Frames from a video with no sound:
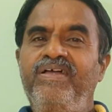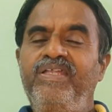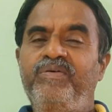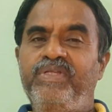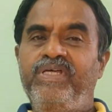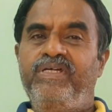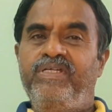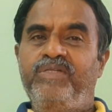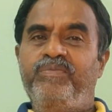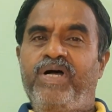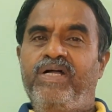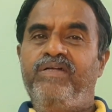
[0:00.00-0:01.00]
இனிமேல் தான்
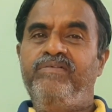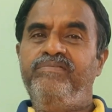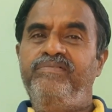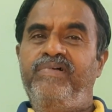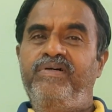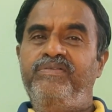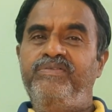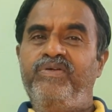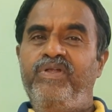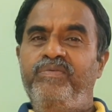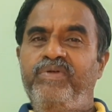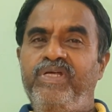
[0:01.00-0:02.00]
இழுத்து பார்க்கணும் அவர்
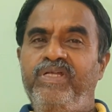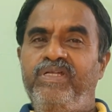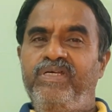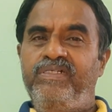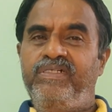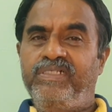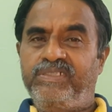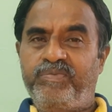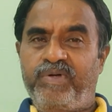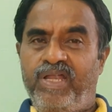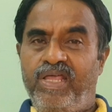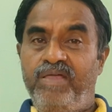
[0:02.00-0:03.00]
சொன்ன பிறகு இன்னும் அதை டெஸ்ட்
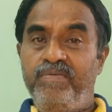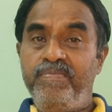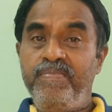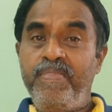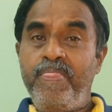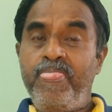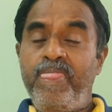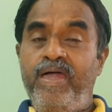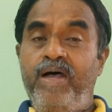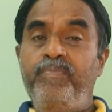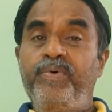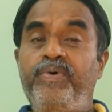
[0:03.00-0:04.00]
பண்ணல
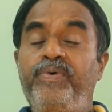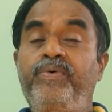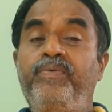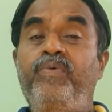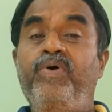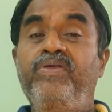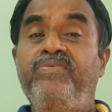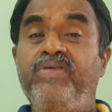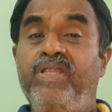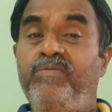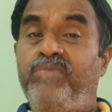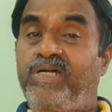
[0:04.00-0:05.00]
அப்போது ஒரு
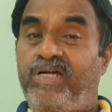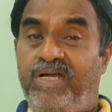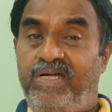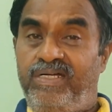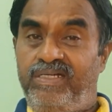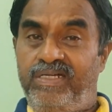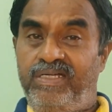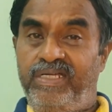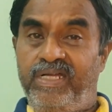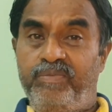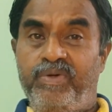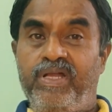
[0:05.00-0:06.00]
சில மக்கள்
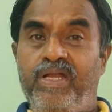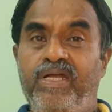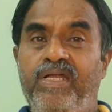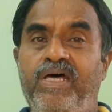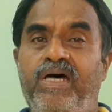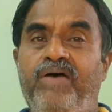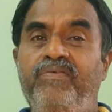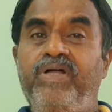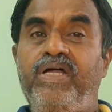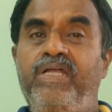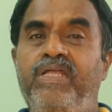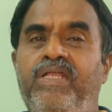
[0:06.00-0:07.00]
என்ன பண்ணுறாங்கன்னா
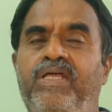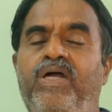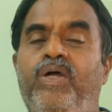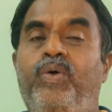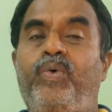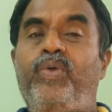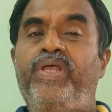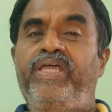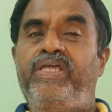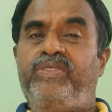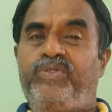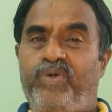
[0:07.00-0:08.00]
அவங்கக்கிட்ட இருக்க
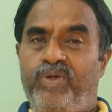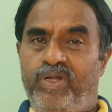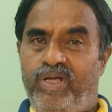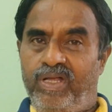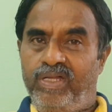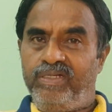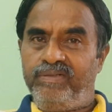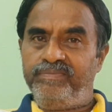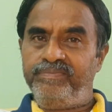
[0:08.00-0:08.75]
குறையை சொன்னால்